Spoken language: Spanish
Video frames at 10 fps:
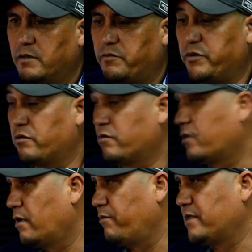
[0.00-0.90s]
Pues yo creo
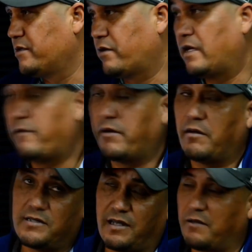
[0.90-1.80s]
que él pensó que ya había
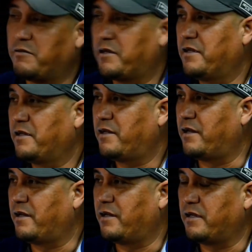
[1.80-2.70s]
avisado aquí
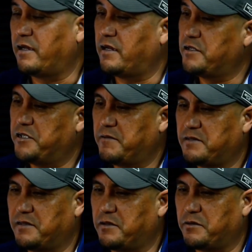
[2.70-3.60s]
a, allá a
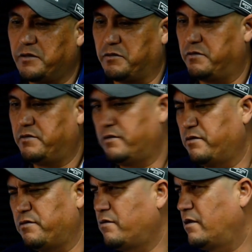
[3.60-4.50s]
Chivas y todo, y no,
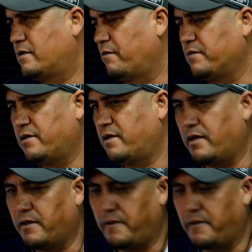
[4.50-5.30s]
yo no les avisé nada.